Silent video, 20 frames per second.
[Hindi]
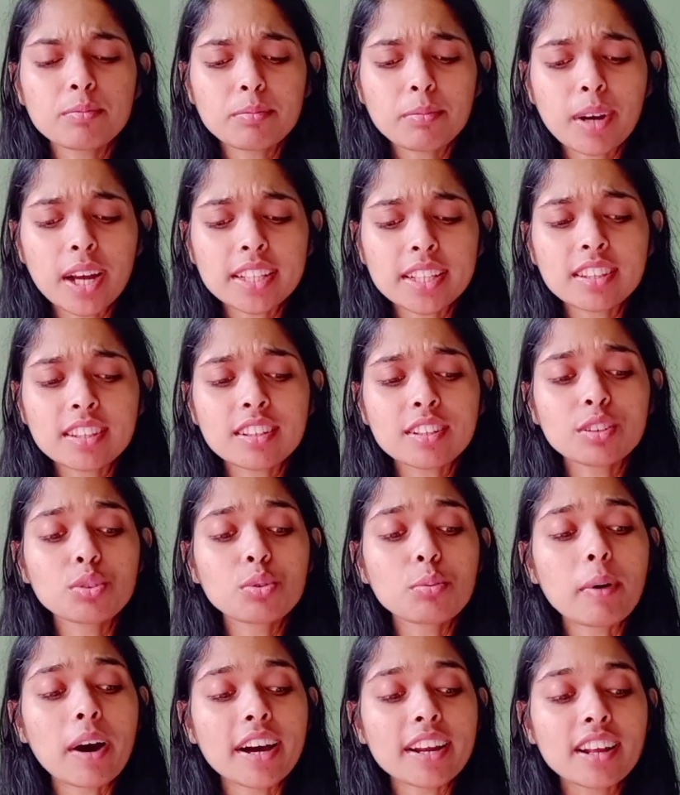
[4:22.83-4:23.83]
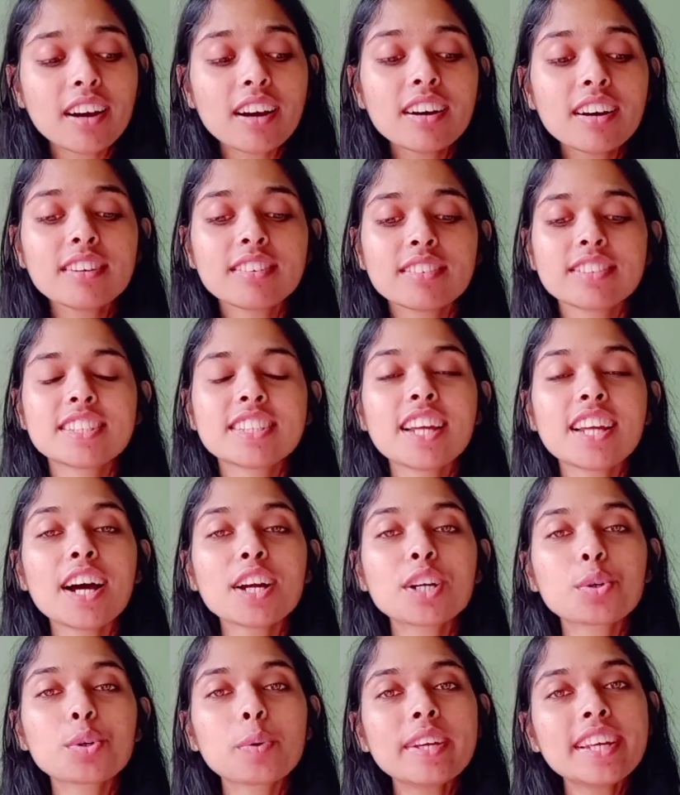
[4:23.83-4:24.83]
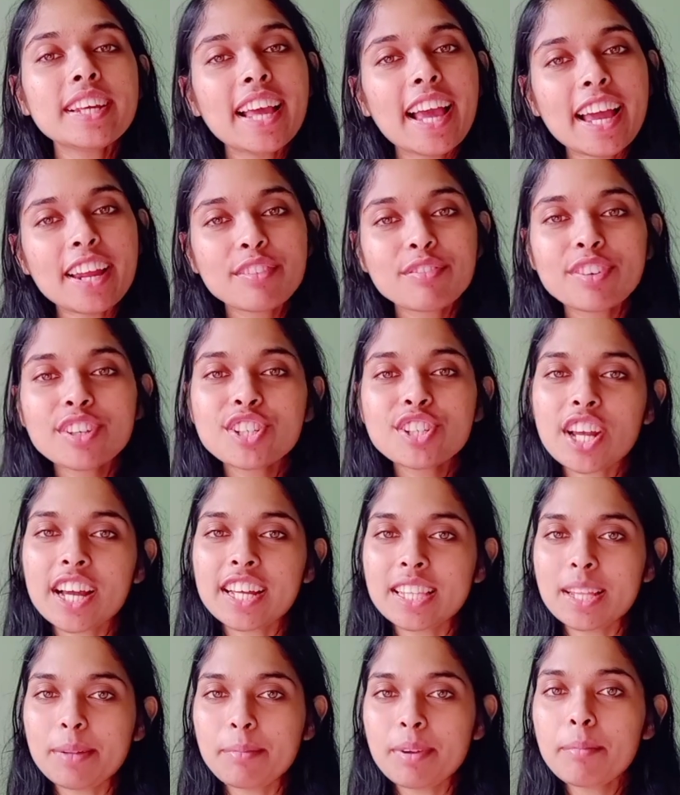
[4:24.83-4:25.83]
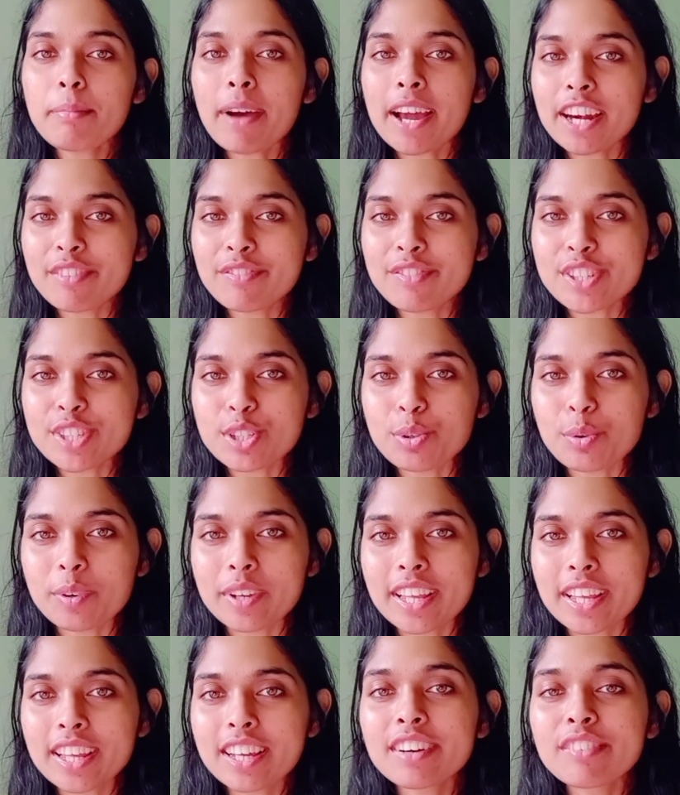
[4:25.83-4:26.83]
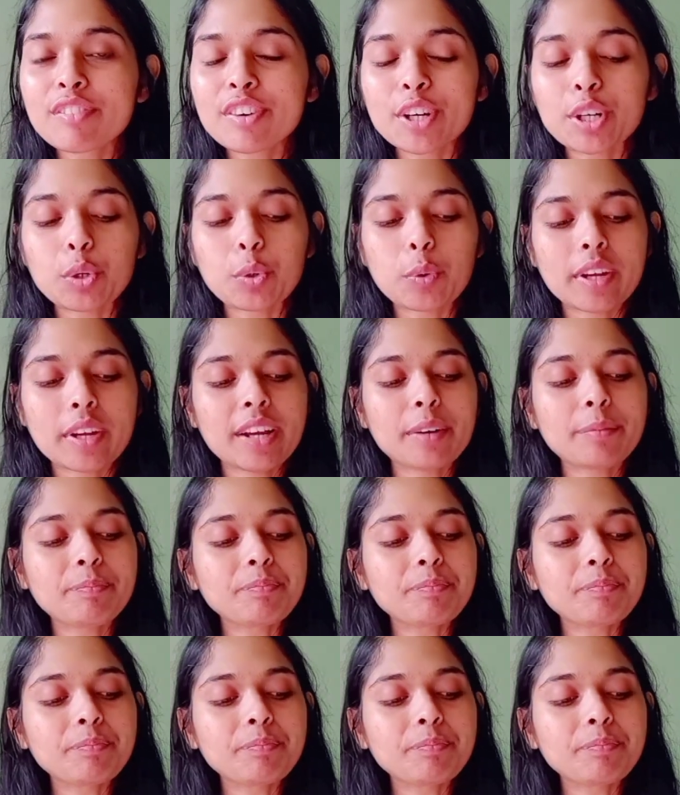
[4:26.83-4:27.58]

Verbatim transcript: बात दोबारा स्टार्ट हुई एंड फिर शादी में मैनिफेस्ट हो गई कन्वर्ट हो गया